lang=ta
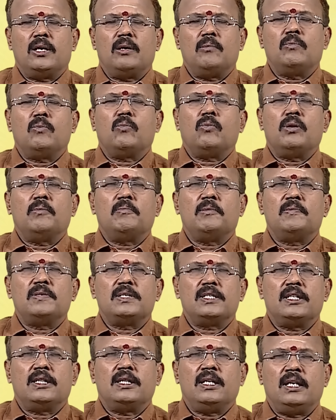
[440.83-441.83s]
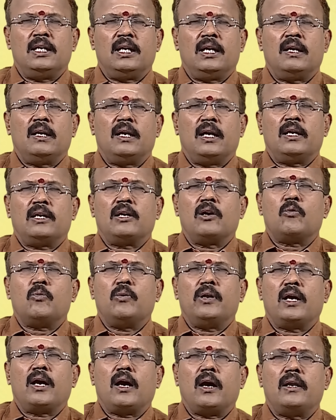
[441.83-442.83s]
தரும் குடும்ப விஷயத்தில் நீங்கள்
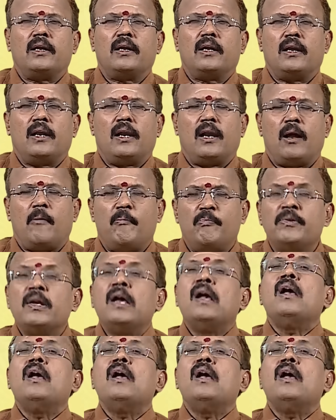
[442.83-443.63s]
நினைக்கக்கூடிய காரியங்கள் எல்லாம்